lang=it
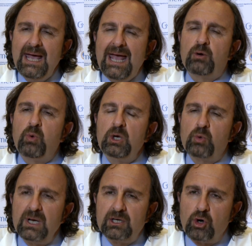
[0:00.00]
È quel
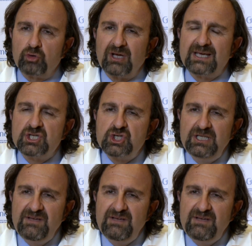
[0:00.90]
qualcosa che ci